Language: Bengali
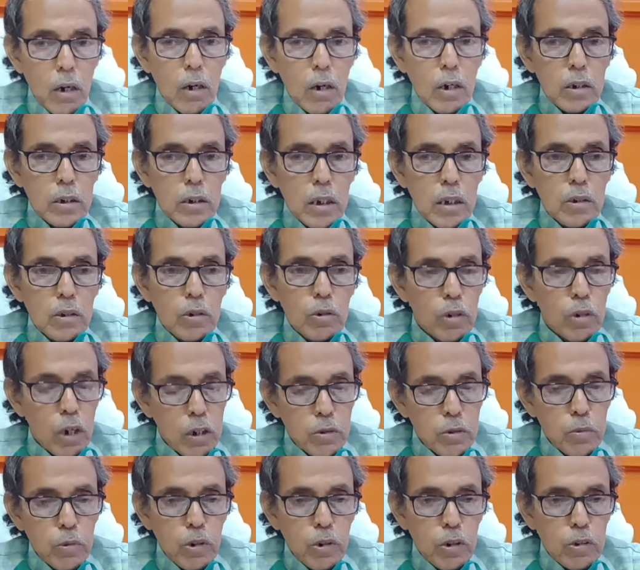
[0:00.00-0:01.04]
অর্থাৎ
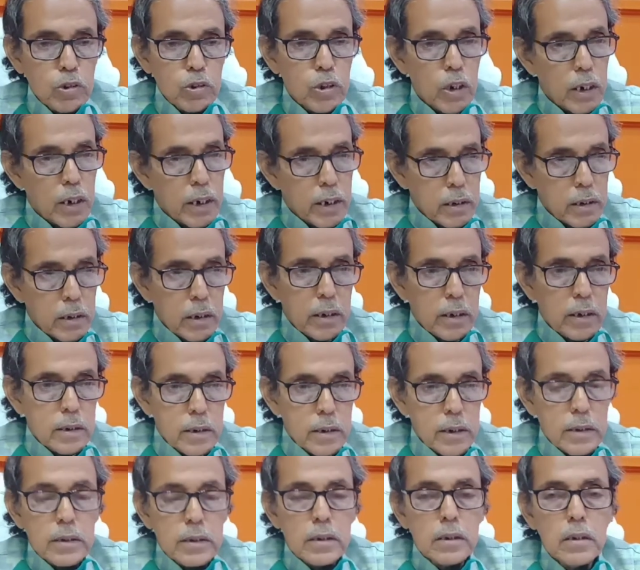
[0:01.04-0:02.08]
রঘুনাথপুর অঞ্চলে একটি কেস
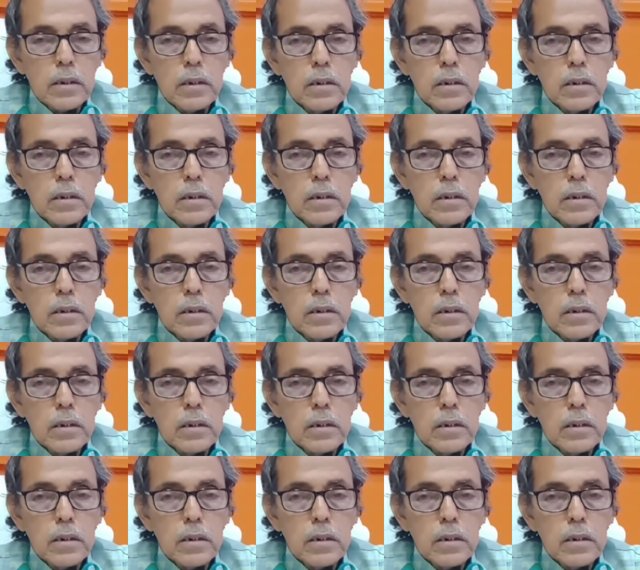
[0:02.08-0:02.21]
আছে